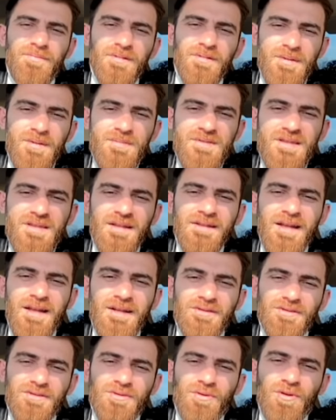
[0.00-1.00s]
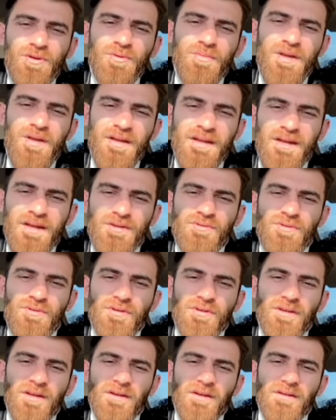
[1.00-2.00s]
kimseye dert olmaya gerek yok
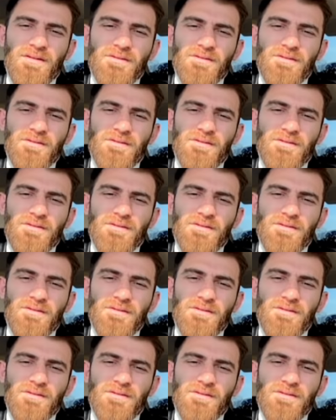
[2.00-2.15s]
ya.